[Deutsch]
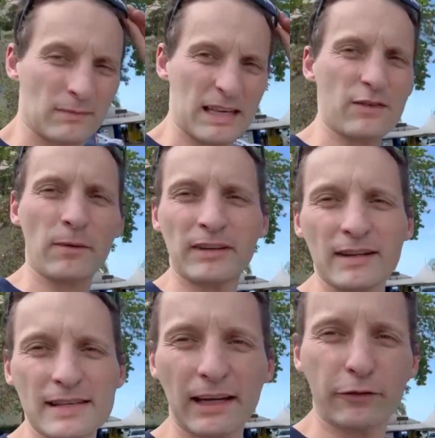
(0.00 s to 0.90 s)
Es wird mal
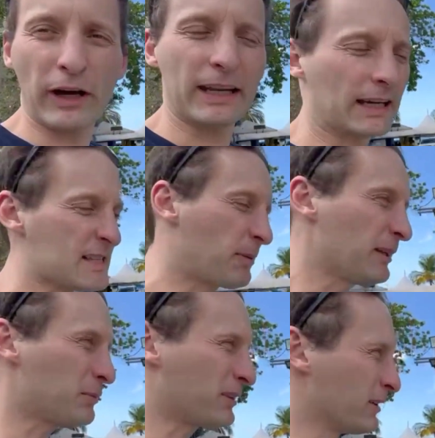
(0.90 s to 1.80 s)
wieder Zeit für eine ganz
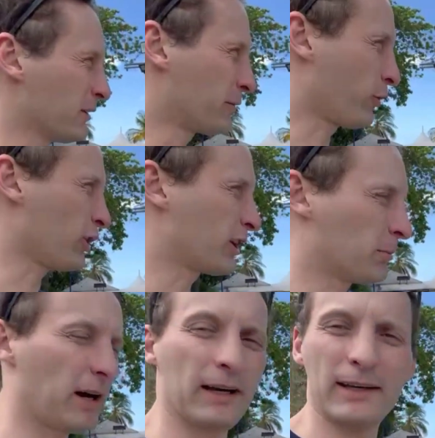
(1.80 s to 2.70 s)
beliebte Folge
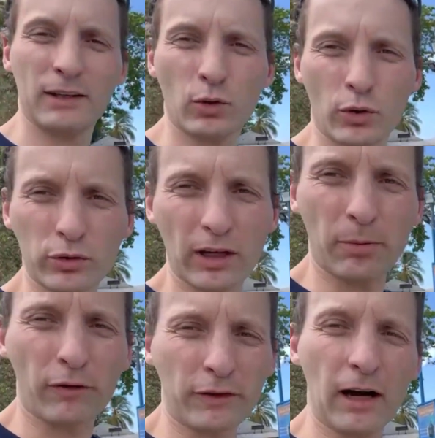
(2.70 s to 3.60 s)
bei Jojo und der
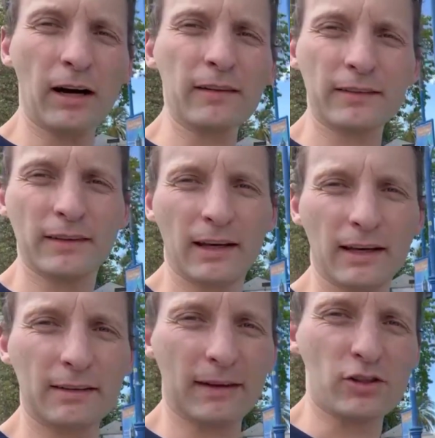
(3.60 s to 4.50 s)
Profcast.
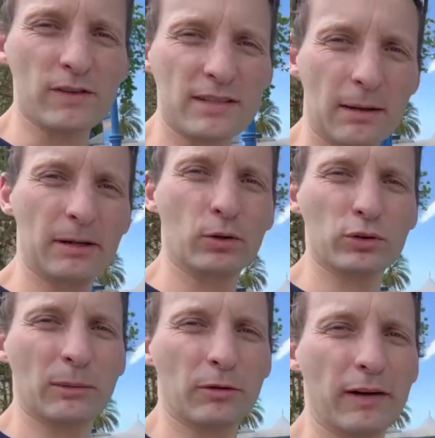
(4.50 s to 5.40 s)
Äh, Quatsch, wir sind hier bei Jojo
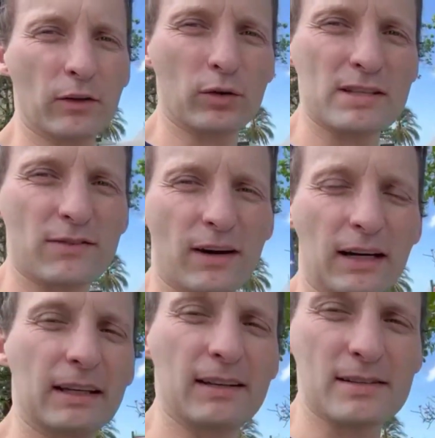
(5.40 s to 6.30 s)
und der Professor und
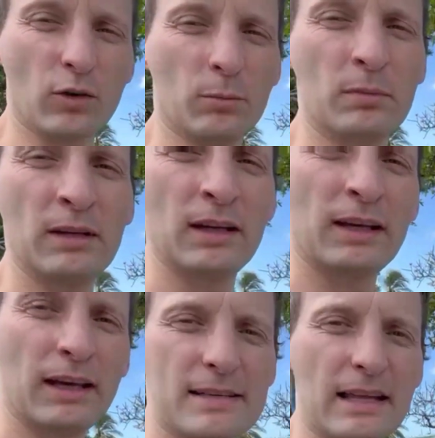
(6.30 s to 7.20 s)
zwar geht es um,
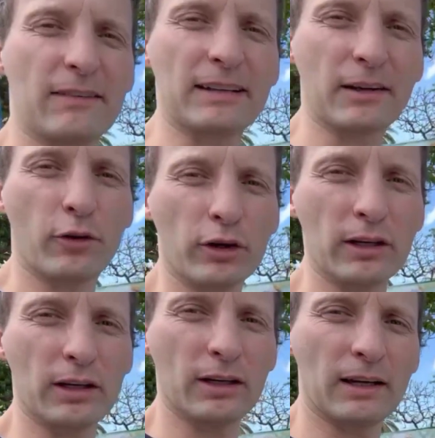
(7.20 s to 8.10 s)
es ist eine weitere
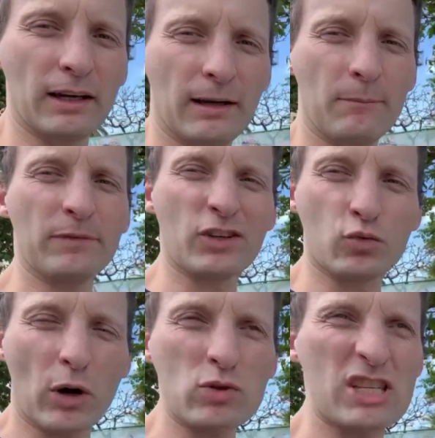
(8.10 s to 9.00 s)
Folge ähm,
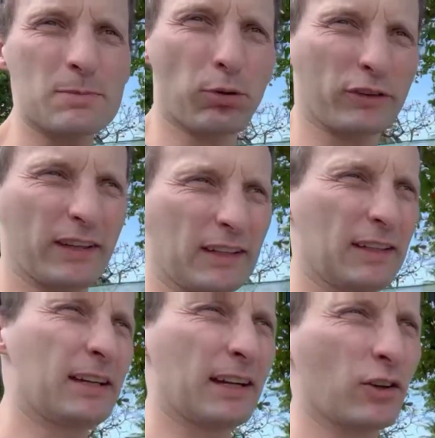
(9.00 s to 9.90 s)
Ground Spotting.
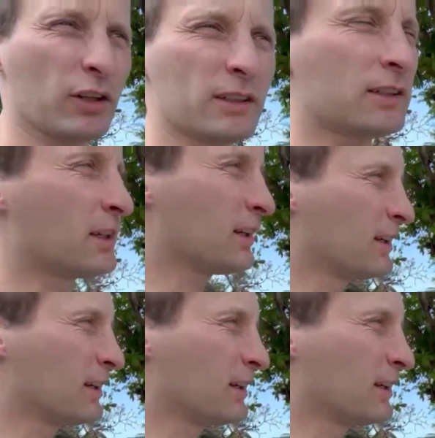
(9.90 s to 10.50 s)
Ihr erinnert euch?